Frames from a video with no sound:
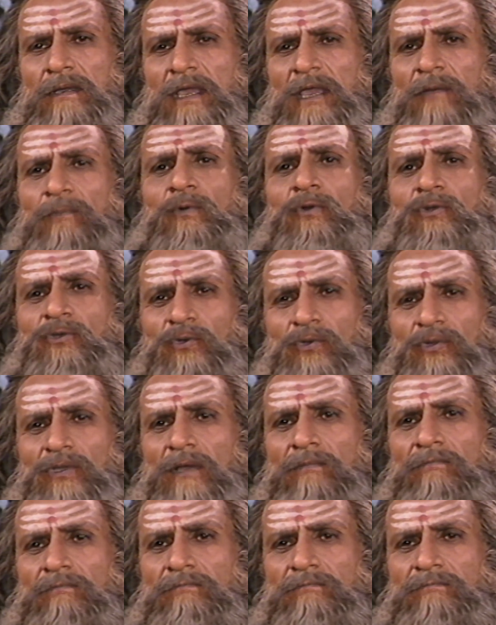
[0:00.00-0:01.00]
হে
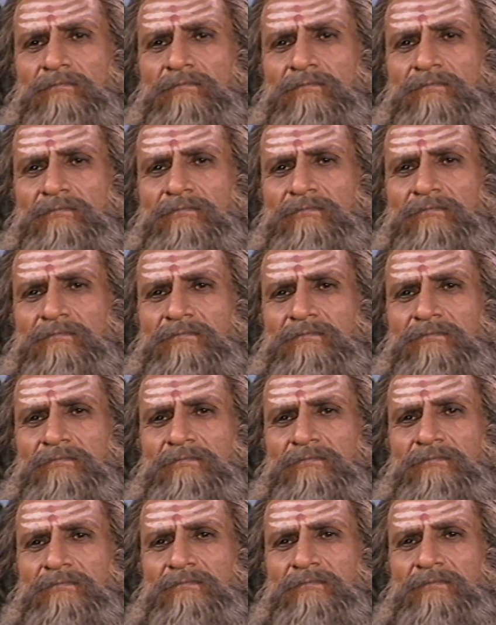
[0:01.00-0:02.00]
পুরুষোত্তম
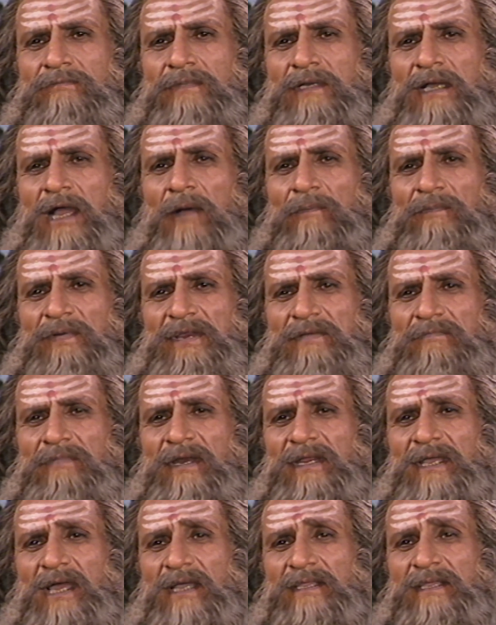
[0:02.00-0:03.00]
নিজ
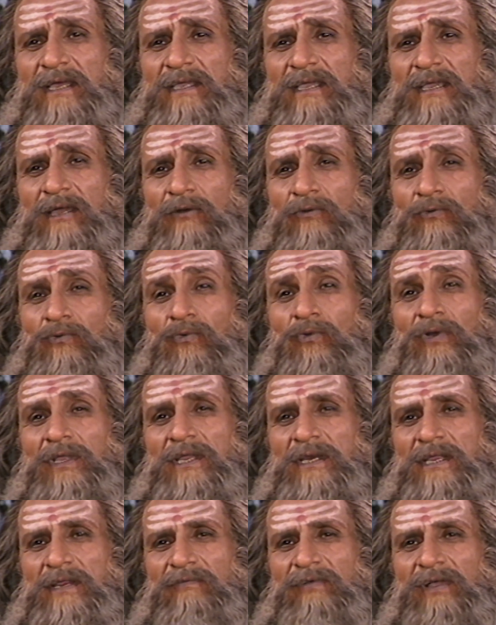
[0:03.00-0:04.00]
মর্যাদার অনুকূলেই
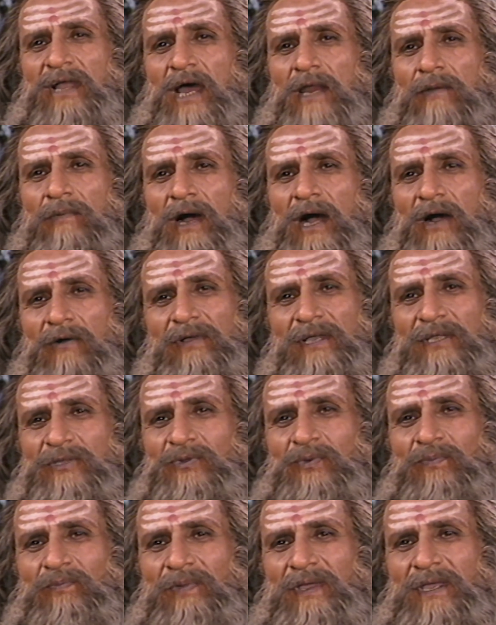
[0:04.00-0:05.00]
নির্বিকার থাকেন
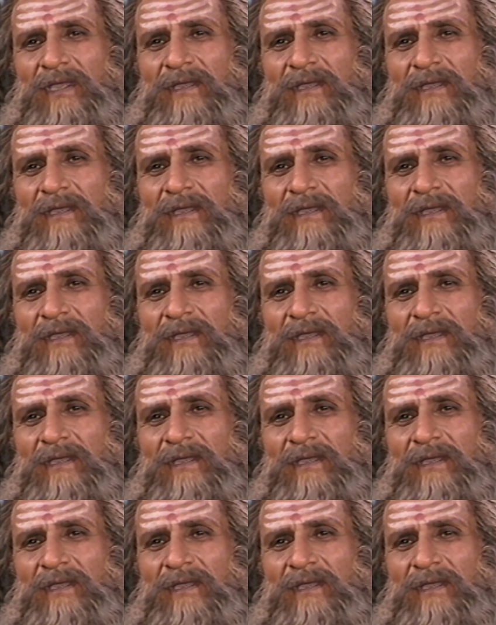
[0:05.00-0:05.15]
আপনি